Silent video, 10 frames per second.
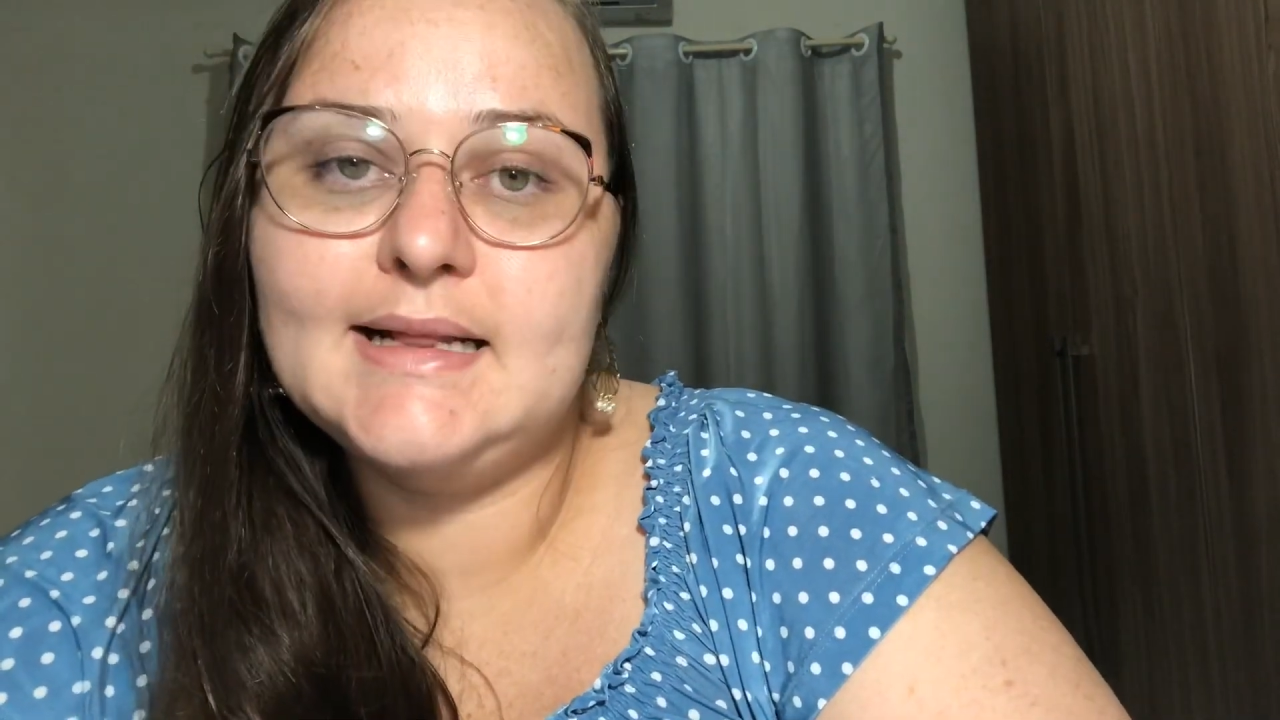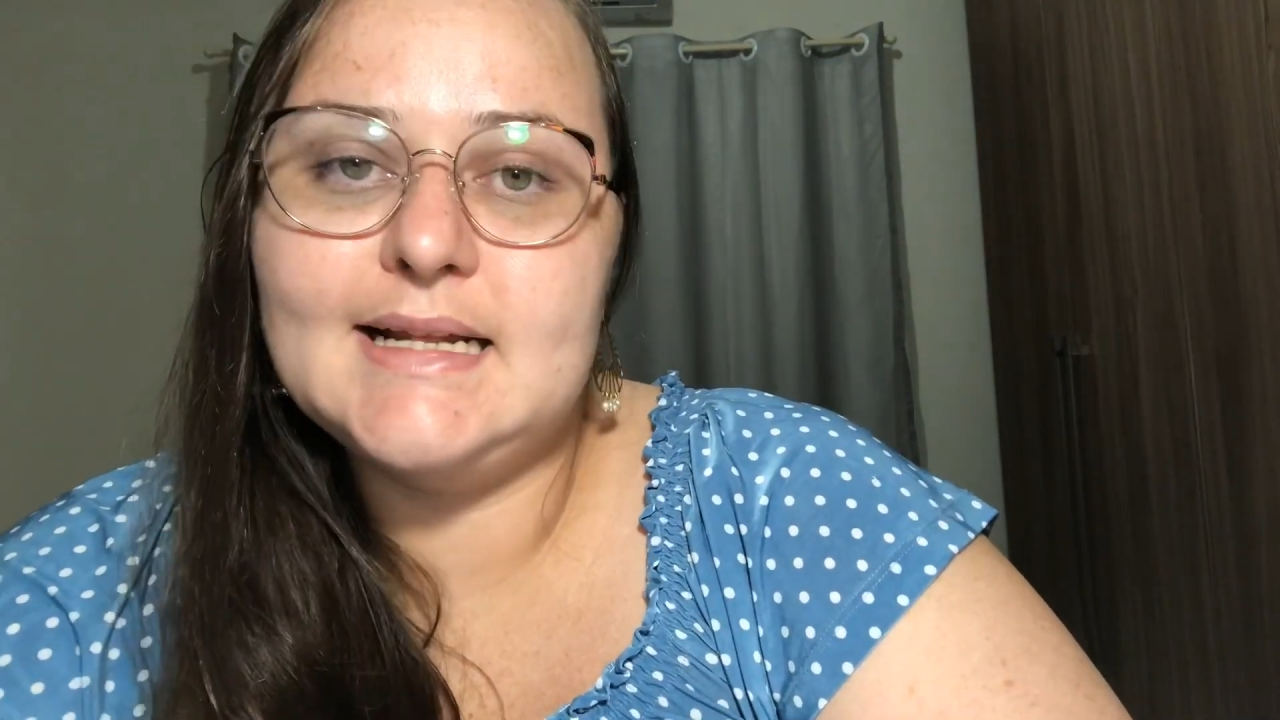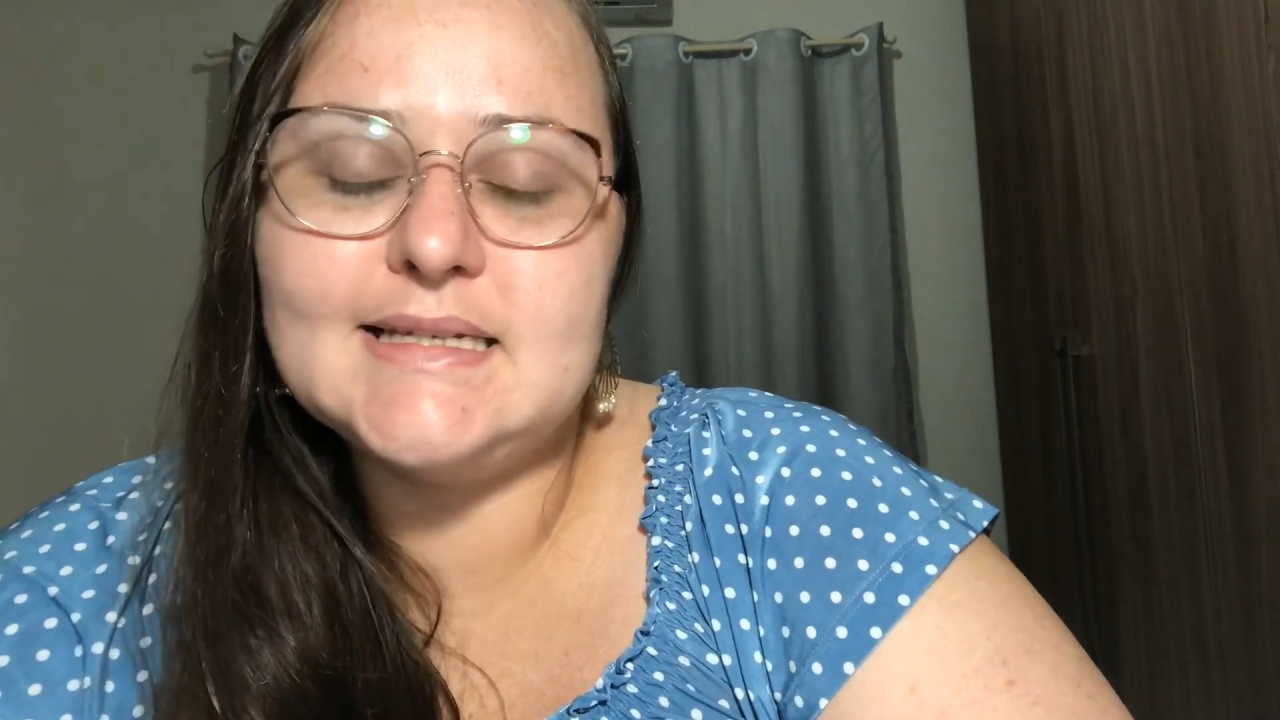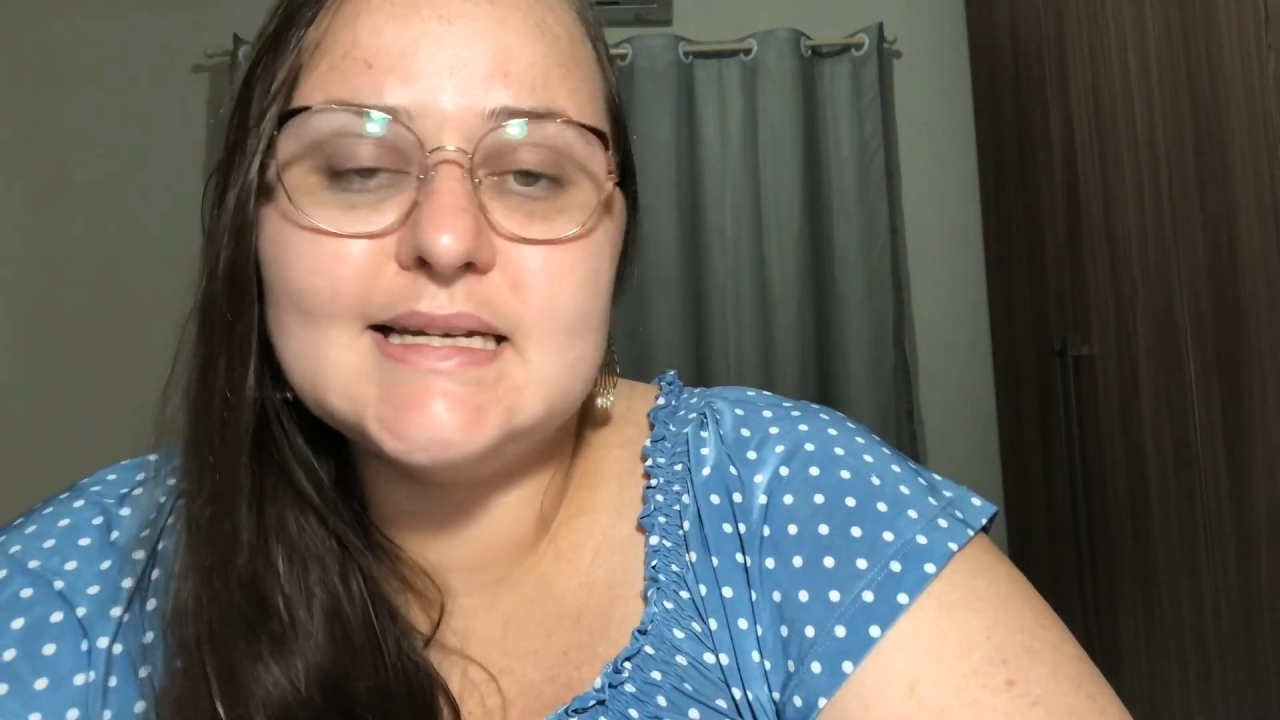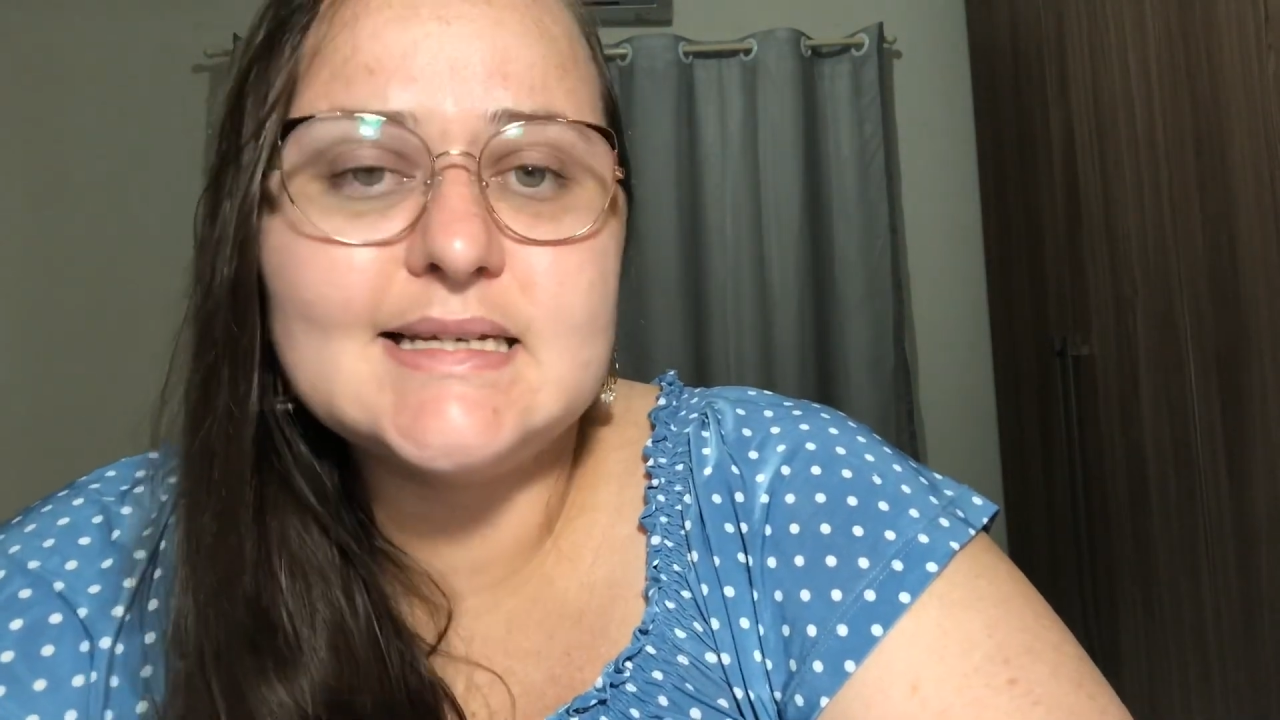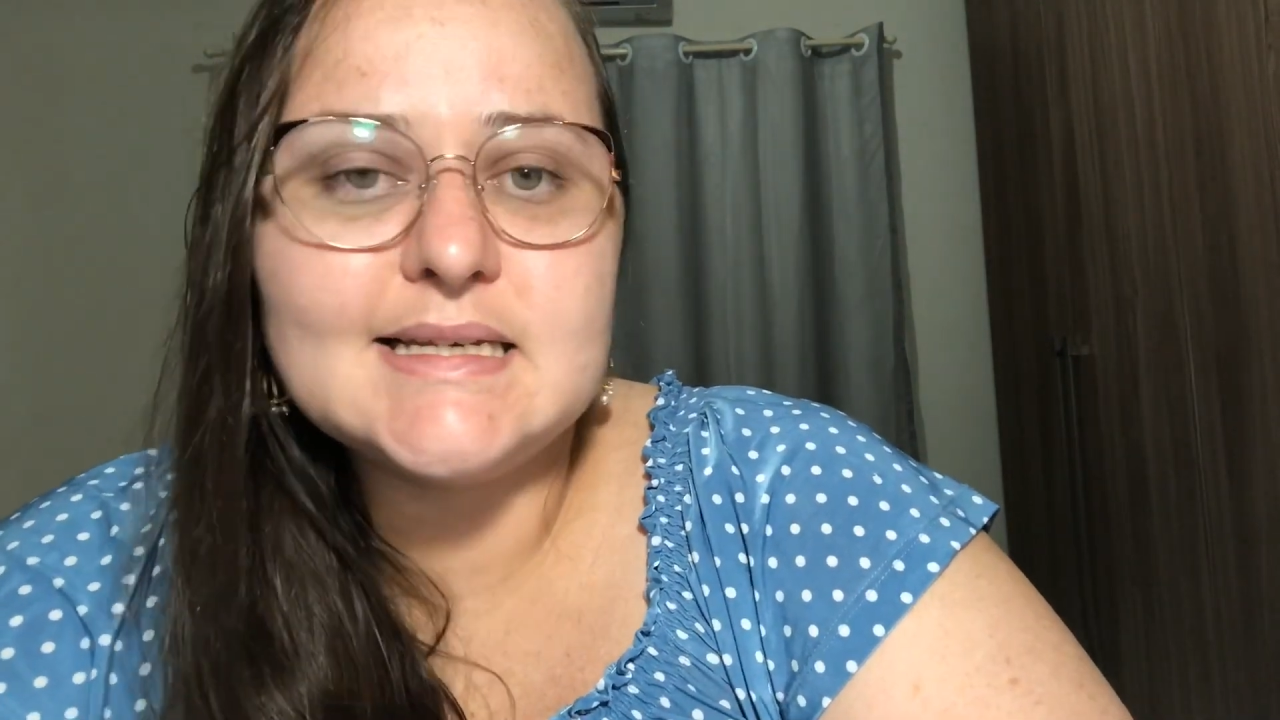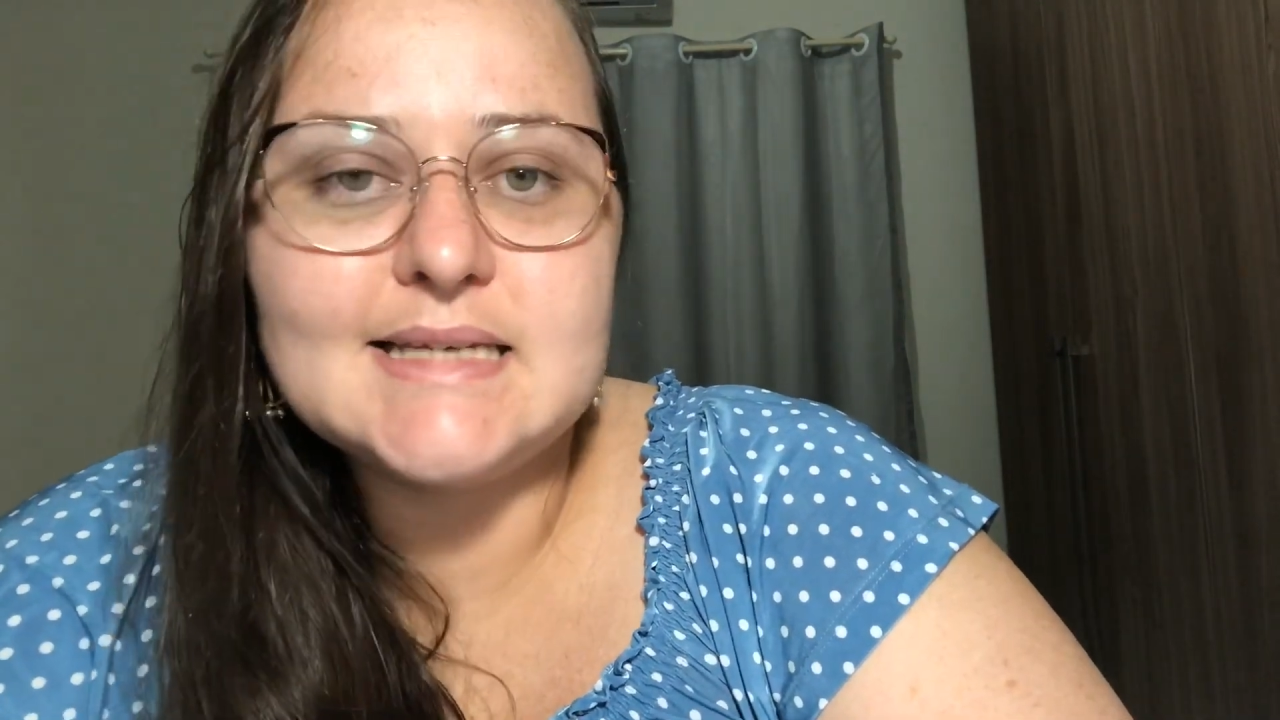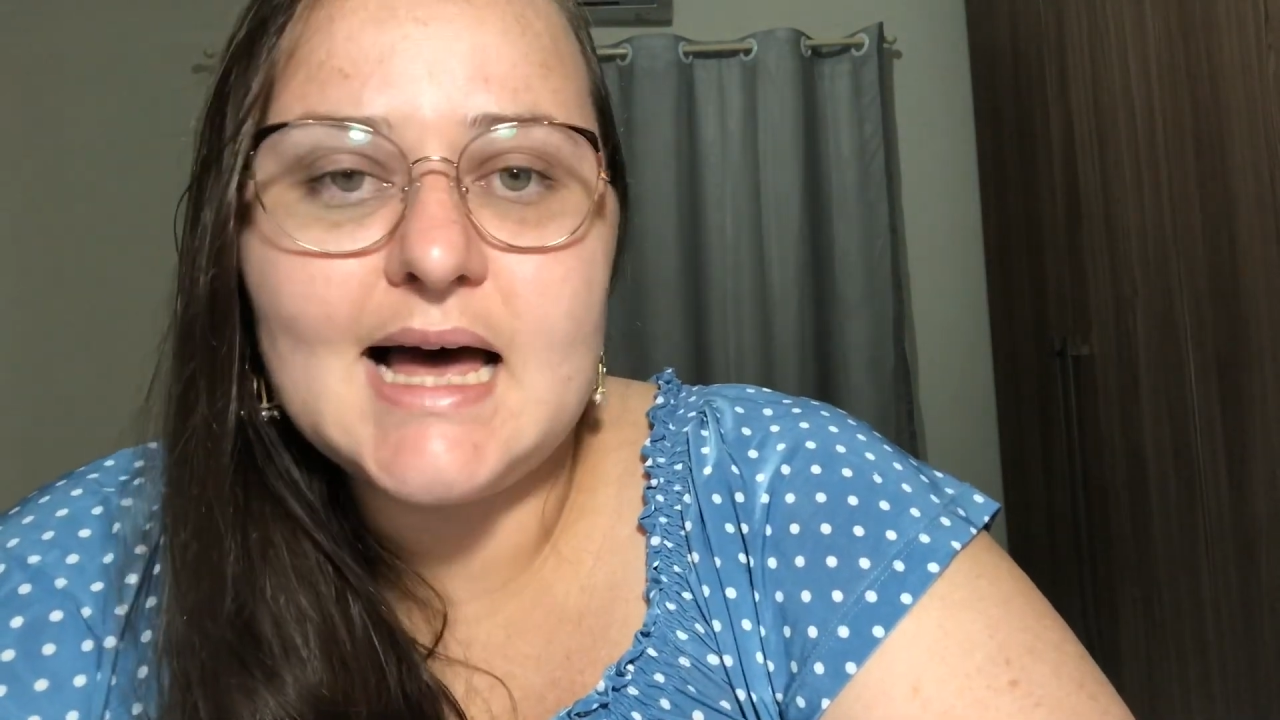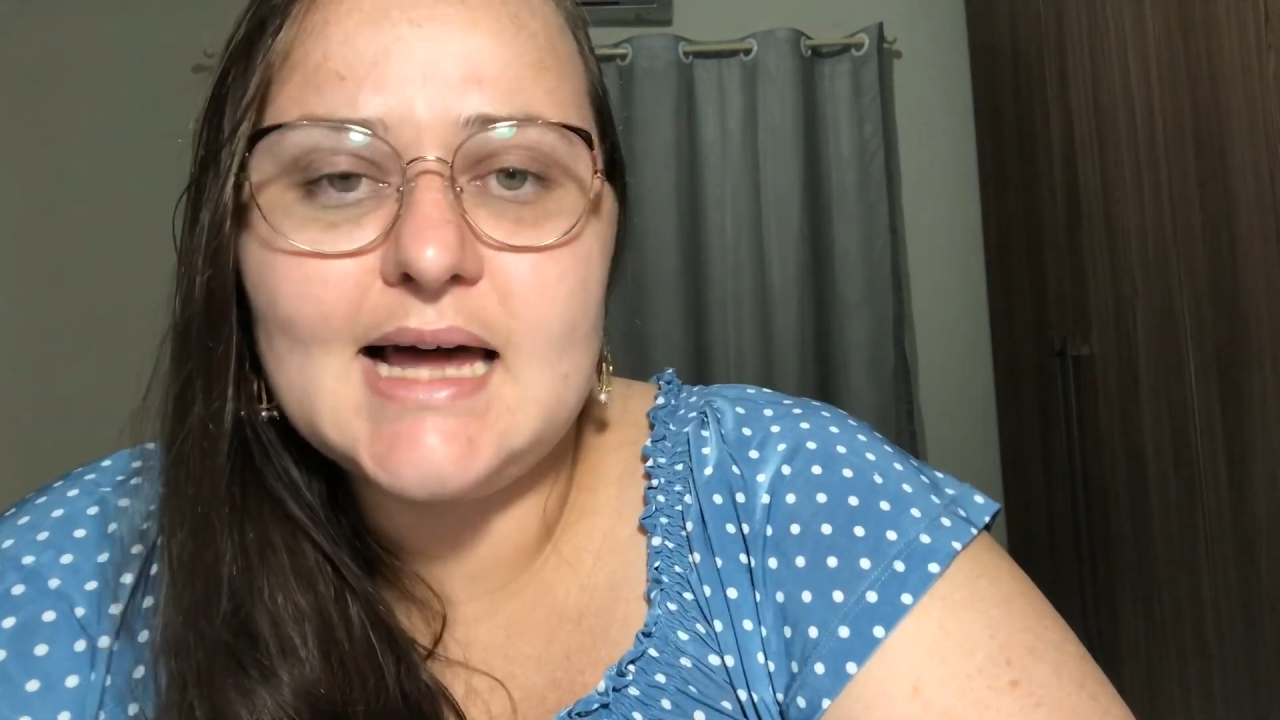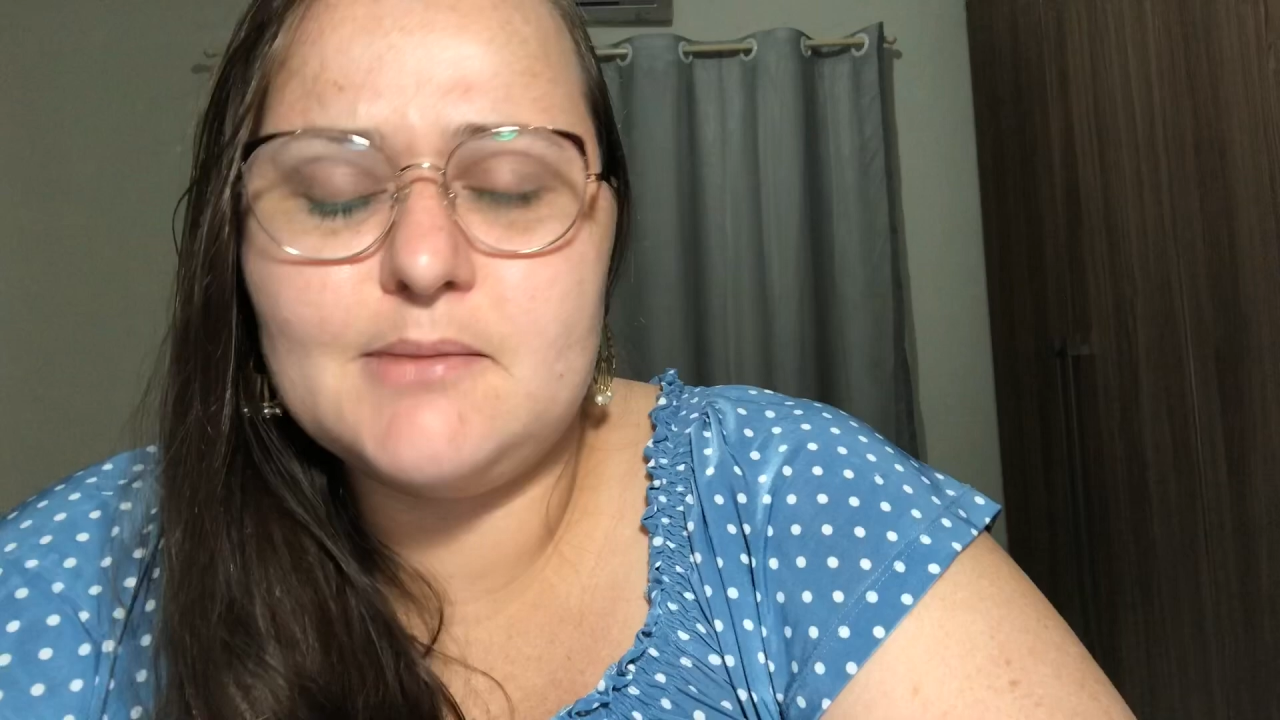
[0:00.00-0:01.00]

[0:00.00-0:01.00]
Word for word: desnecessária,